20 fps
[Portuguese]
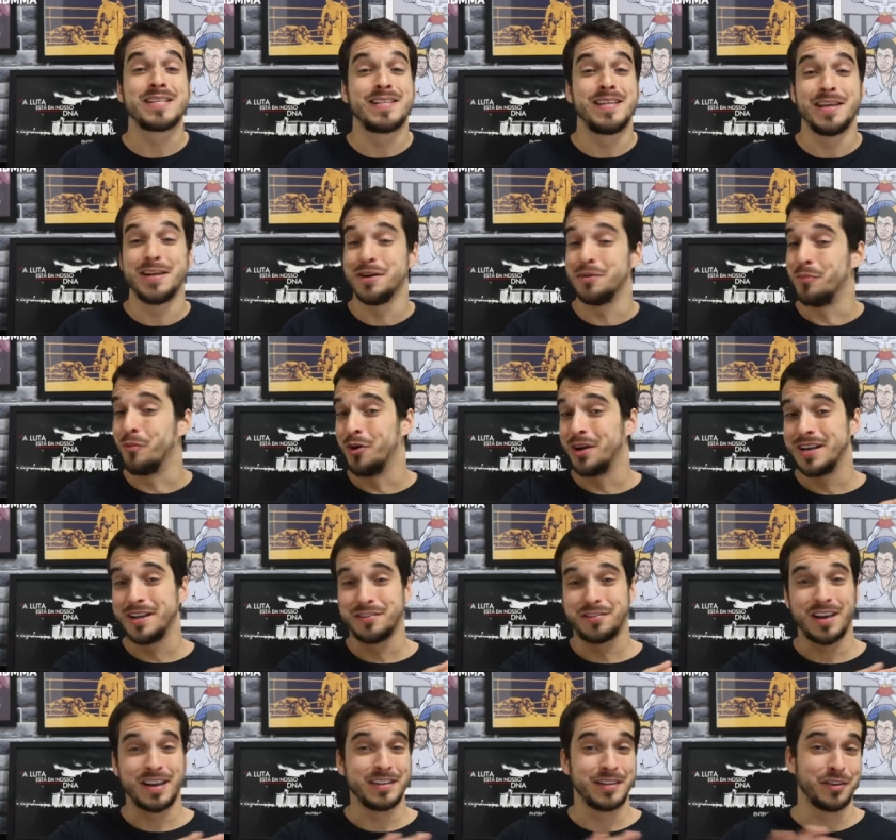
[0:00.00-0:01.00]
cerimônia
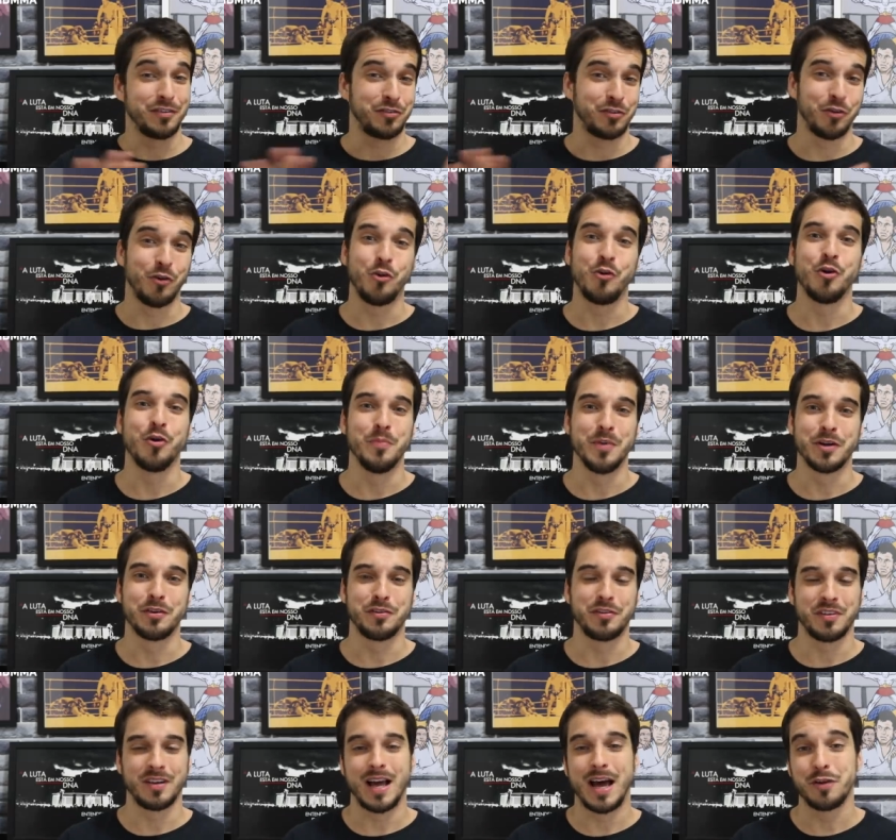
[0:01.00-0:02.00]
já deixou o Romero
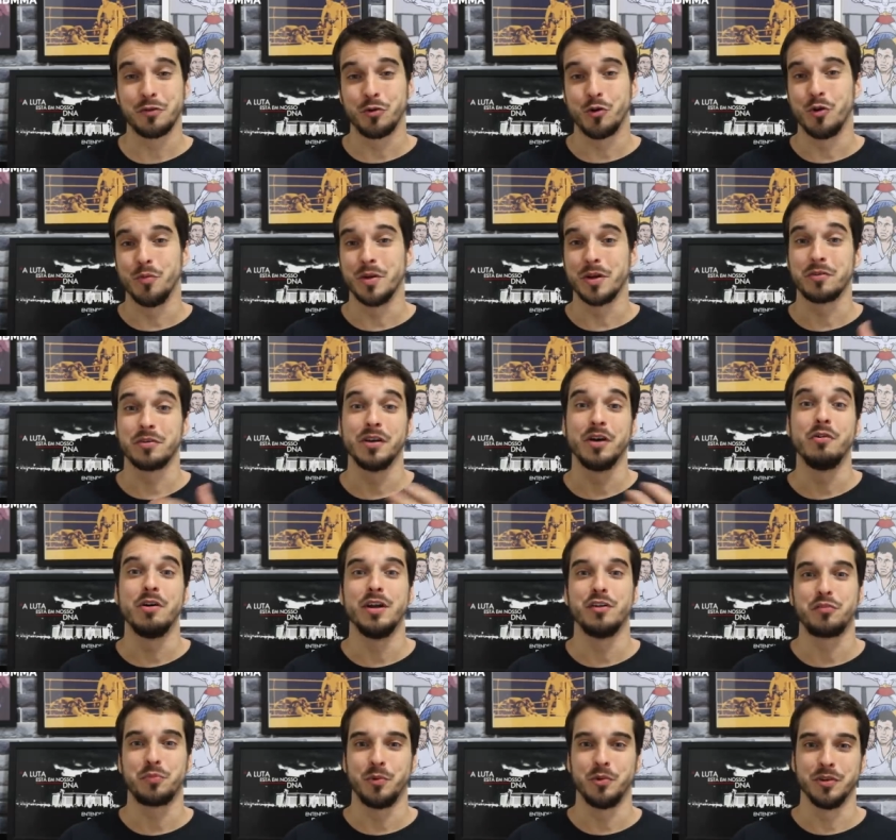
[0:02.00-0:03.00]
de lado. O Romero não
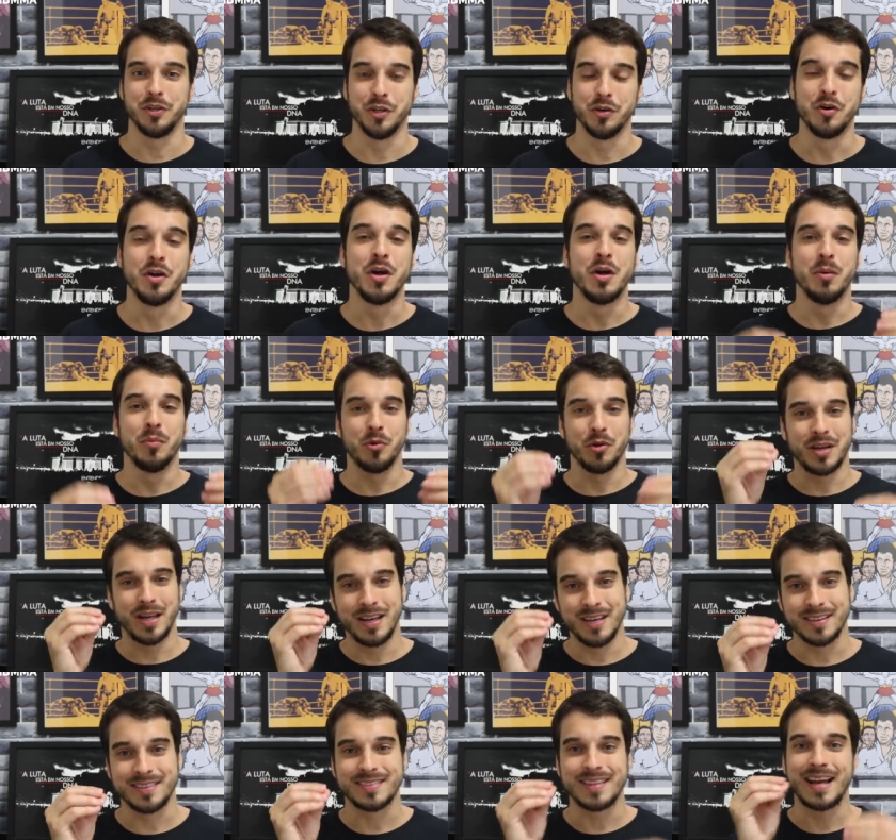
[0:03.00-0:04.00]
respondeu porque
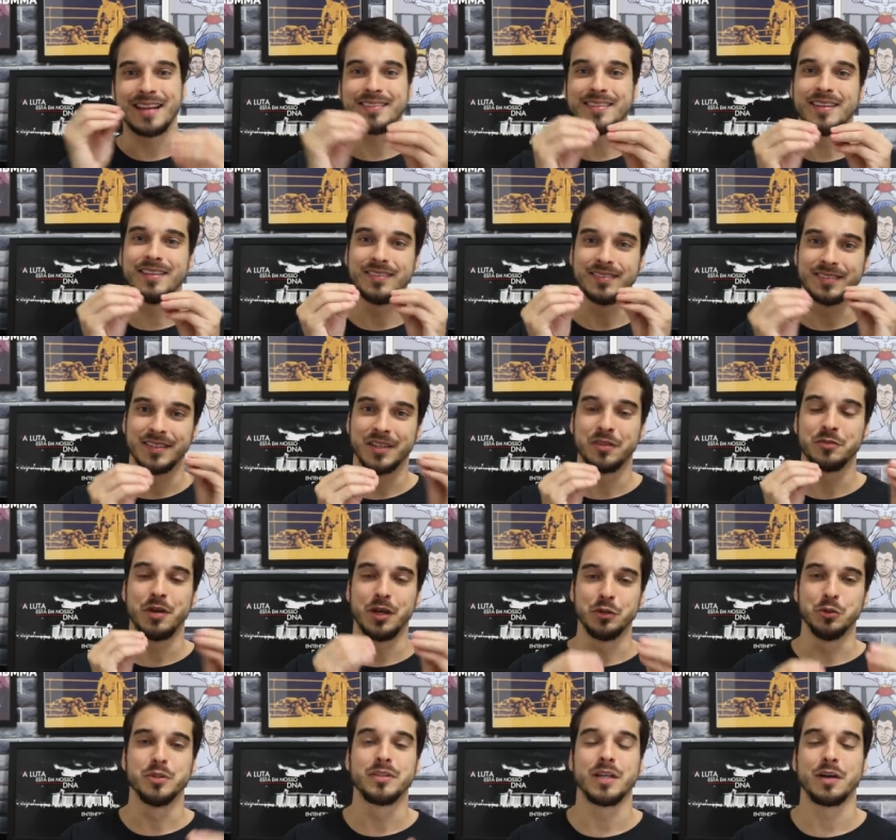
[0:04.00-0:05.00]
ele está tentando a
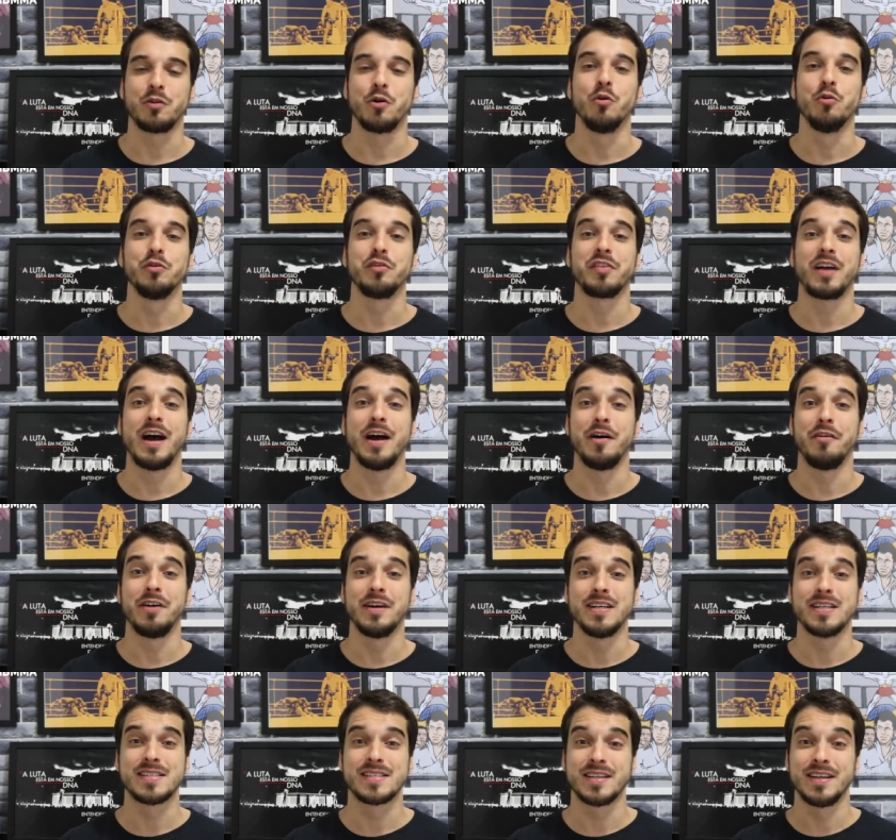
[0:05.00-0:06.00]
luta com o Israel
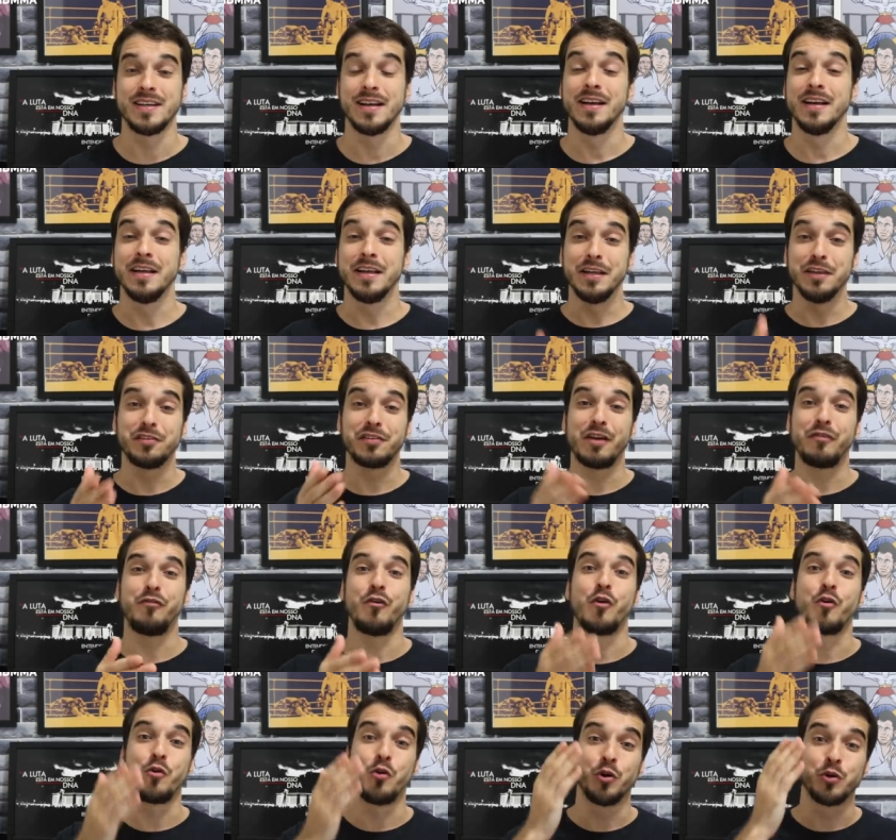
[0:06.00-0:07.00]
Adesanya e já
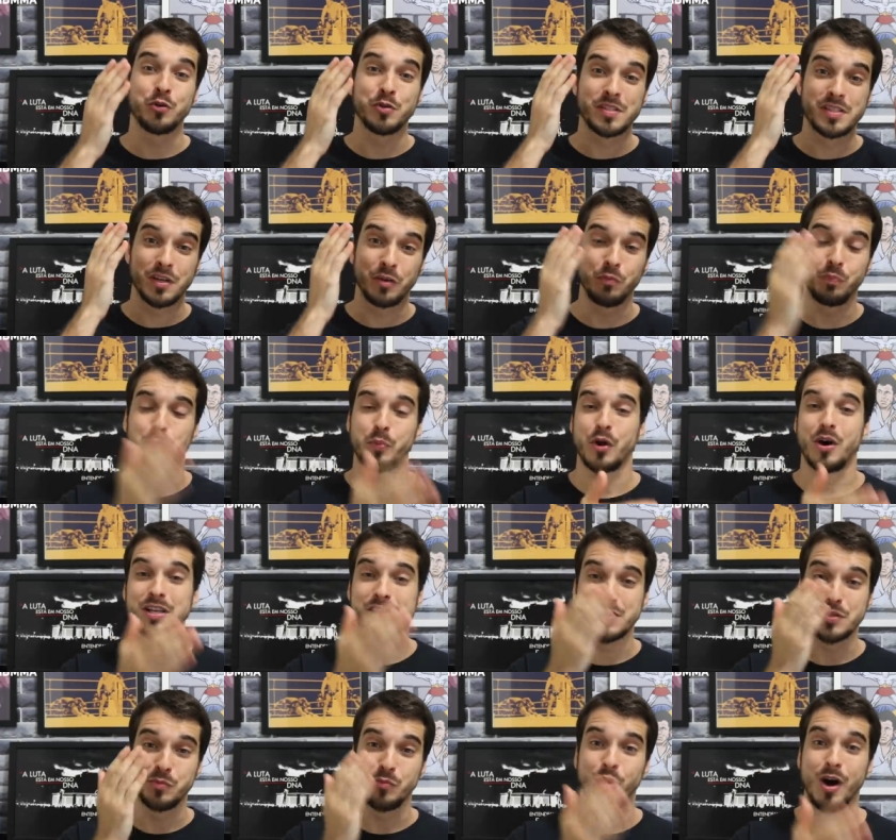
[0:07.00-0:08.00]
focou no seu
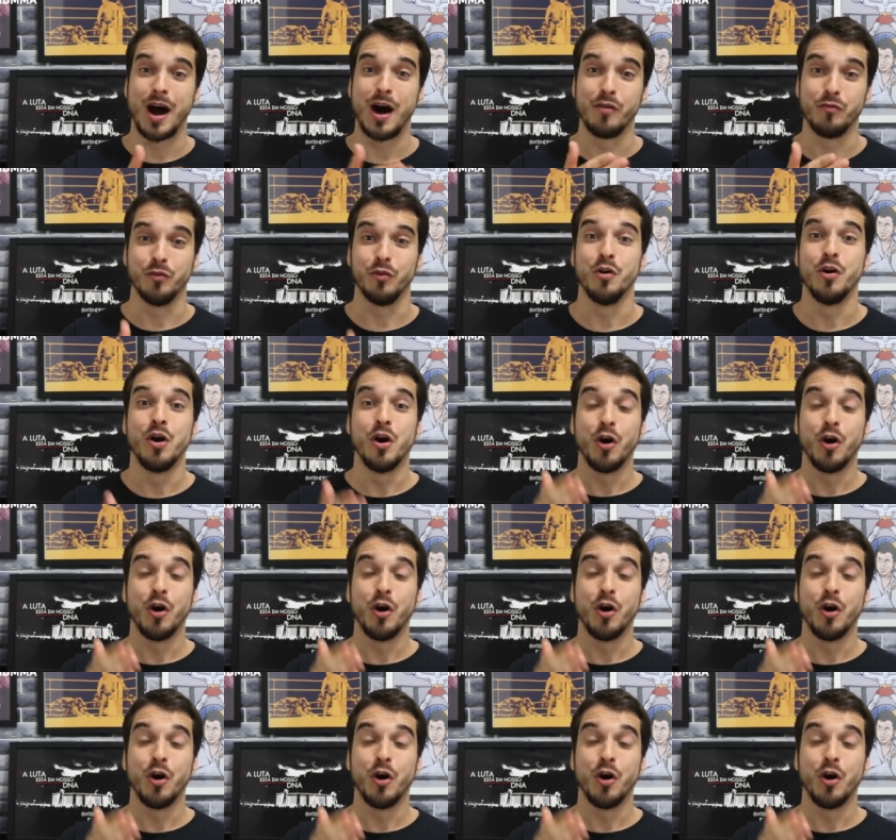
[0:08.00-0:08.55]
próximo alvo,